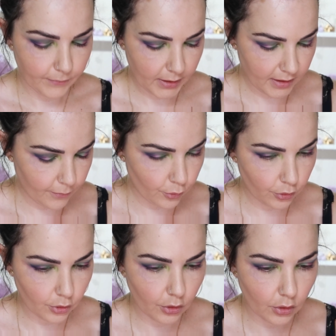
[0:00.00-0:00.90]
ese
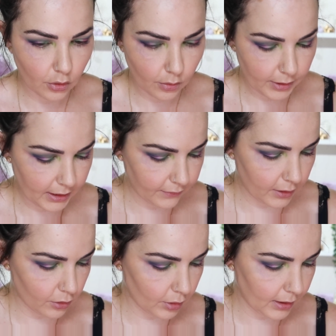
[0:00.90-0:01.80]
punto
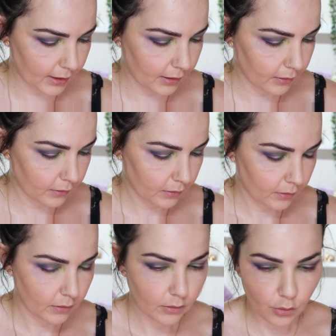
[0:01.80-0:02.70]
brillantito era
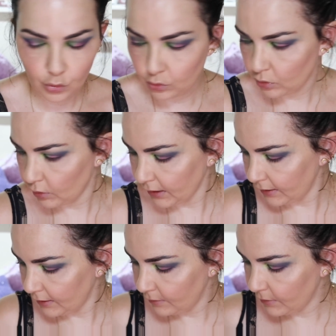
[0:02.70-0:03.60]
justo lo
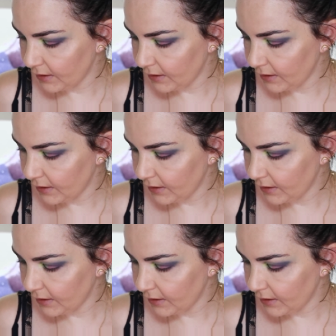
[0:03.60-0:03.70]
que me